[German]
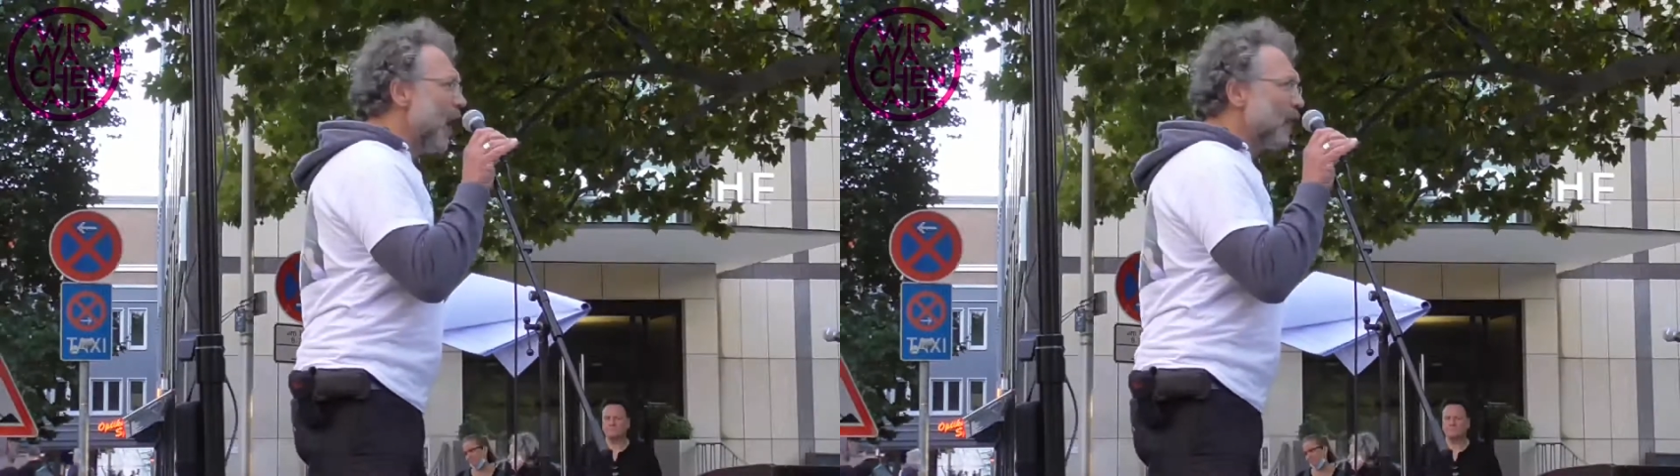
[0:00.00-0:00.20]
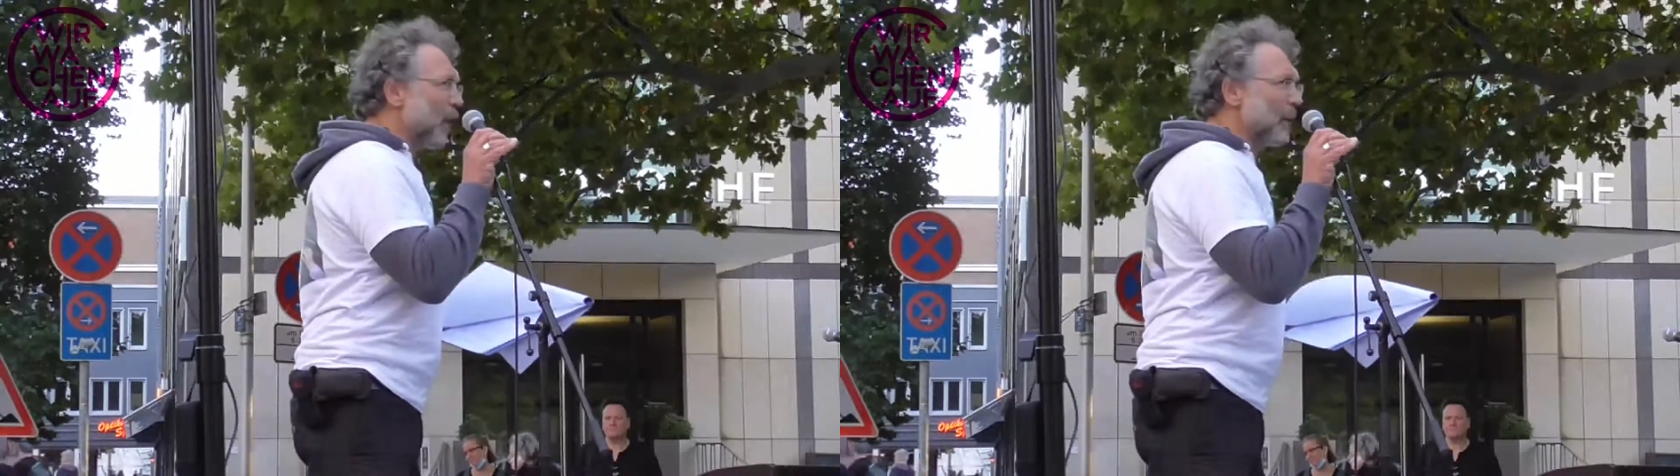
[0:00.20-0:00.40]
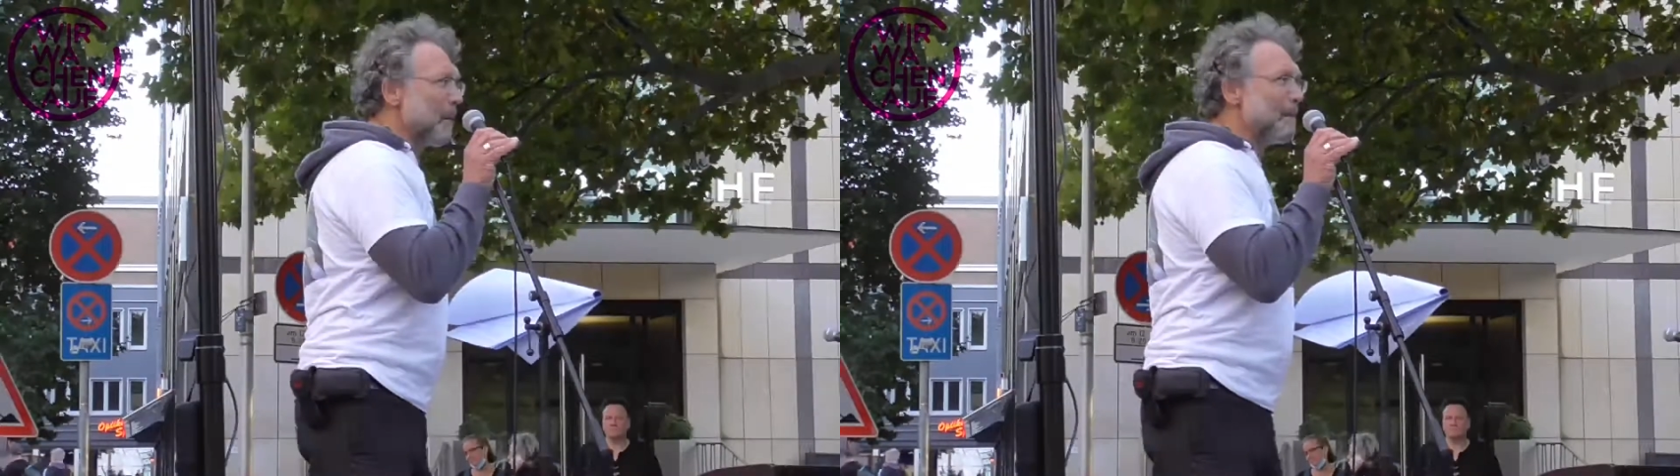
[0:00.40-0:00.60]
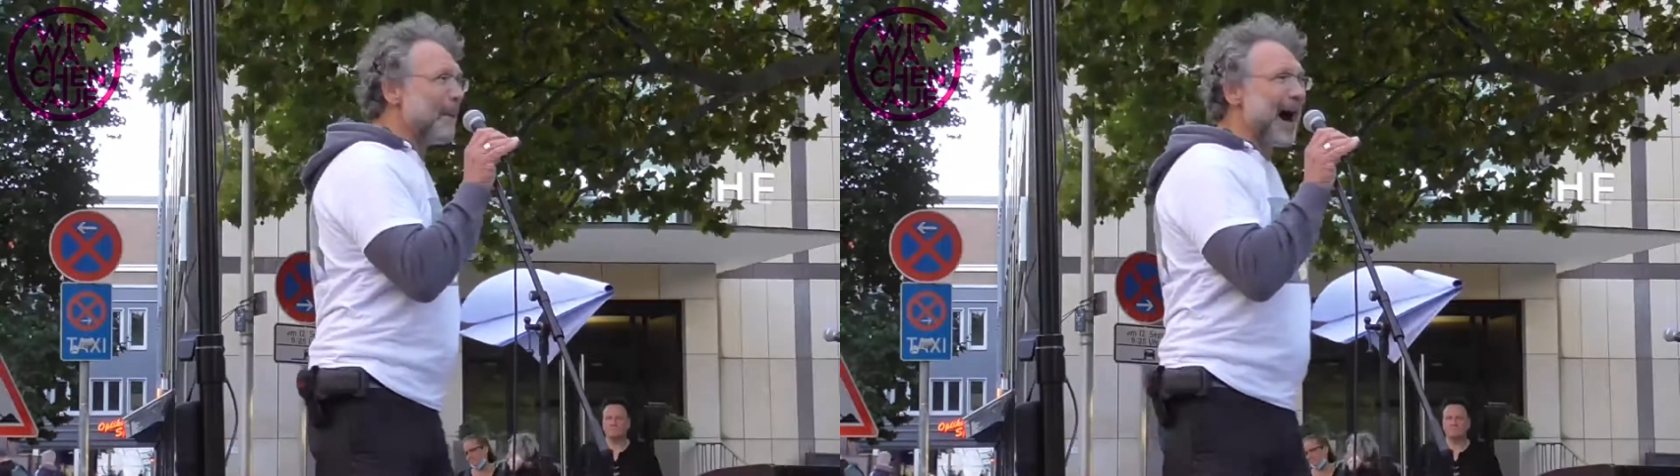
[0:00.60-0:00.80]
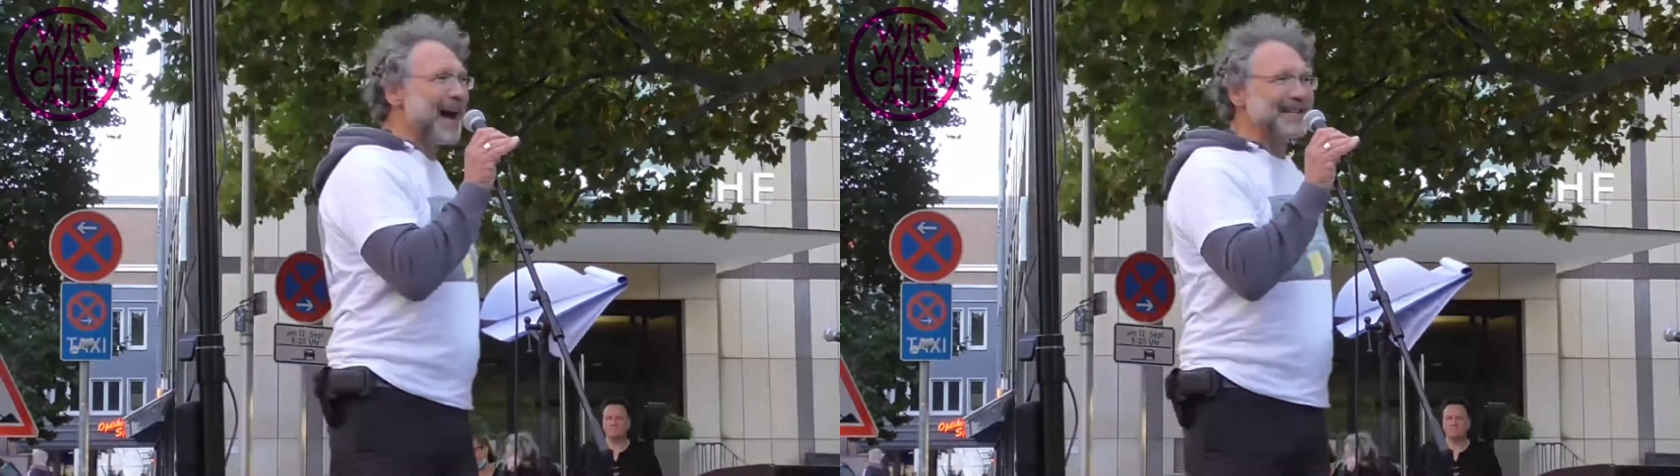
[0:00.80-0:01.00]
von
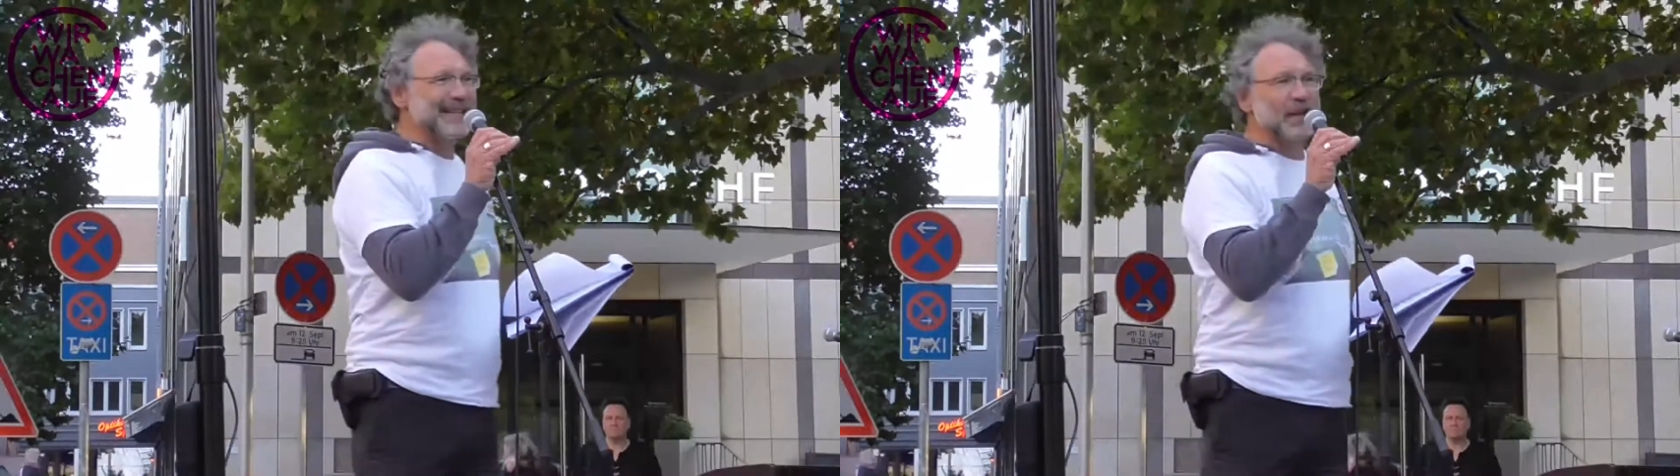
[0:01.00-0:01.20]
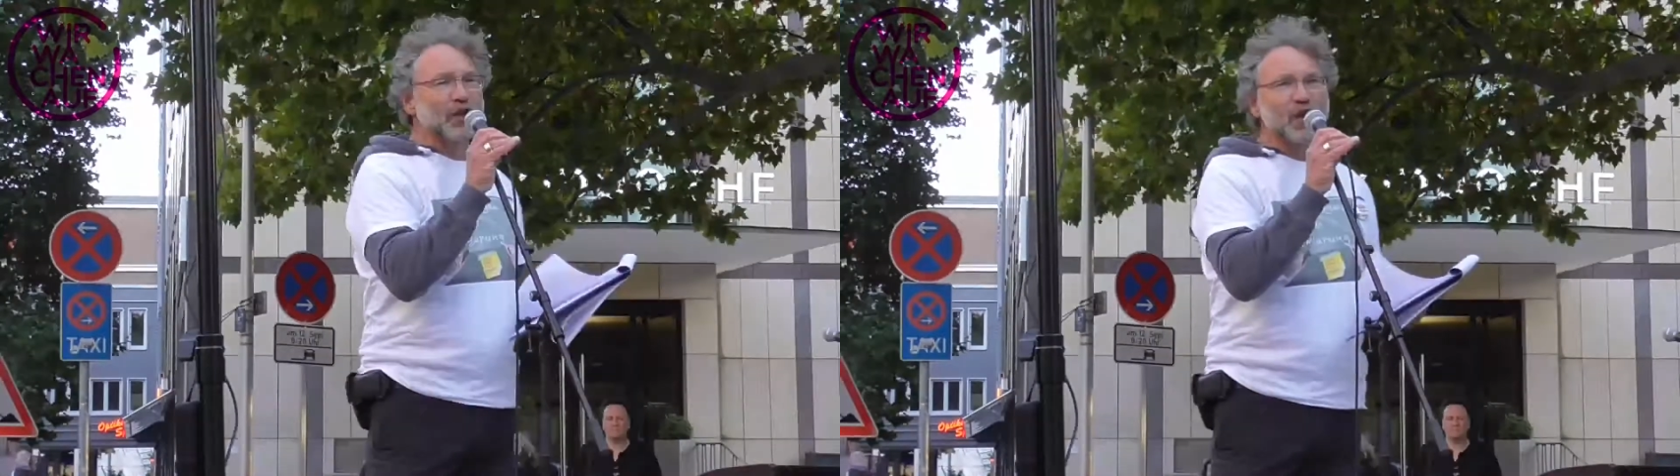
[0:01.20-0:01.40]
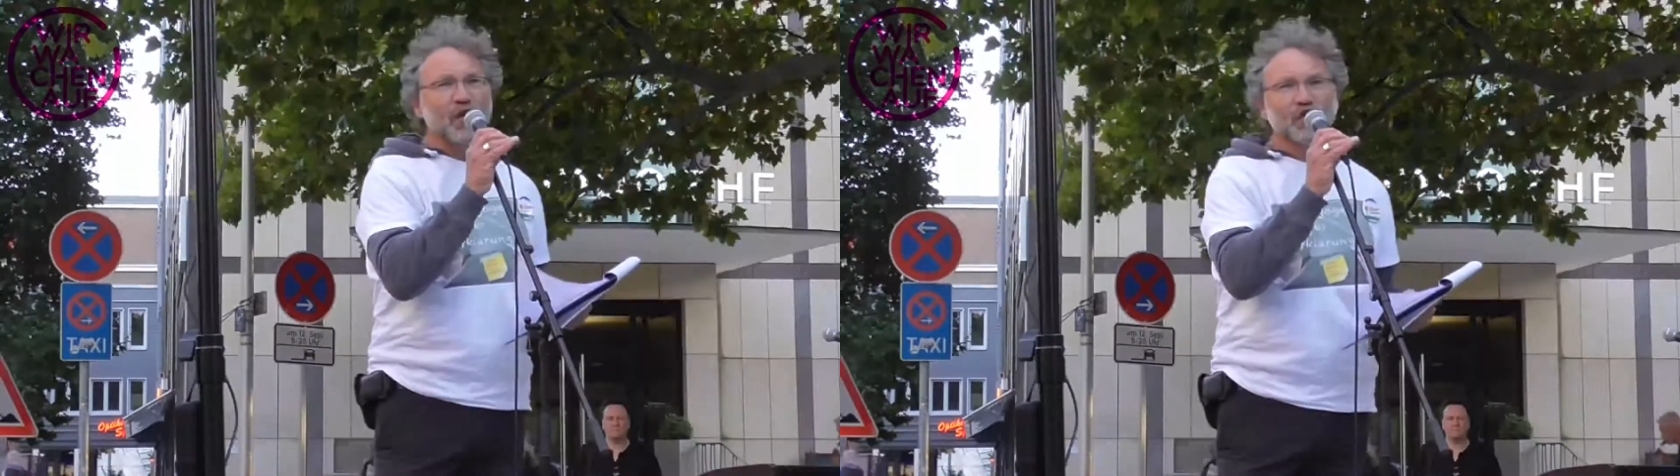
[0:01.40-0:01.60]
Masern,